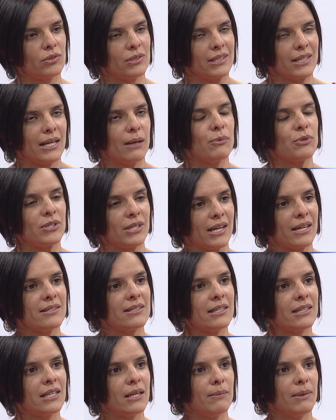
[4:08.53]
digamos, en
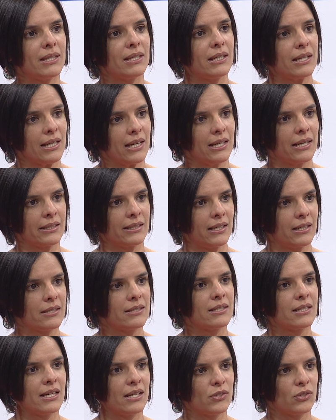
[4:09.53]
ese tema tiene
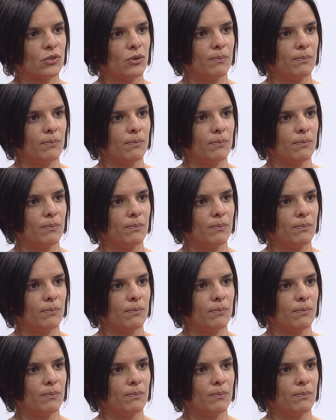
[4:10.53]
características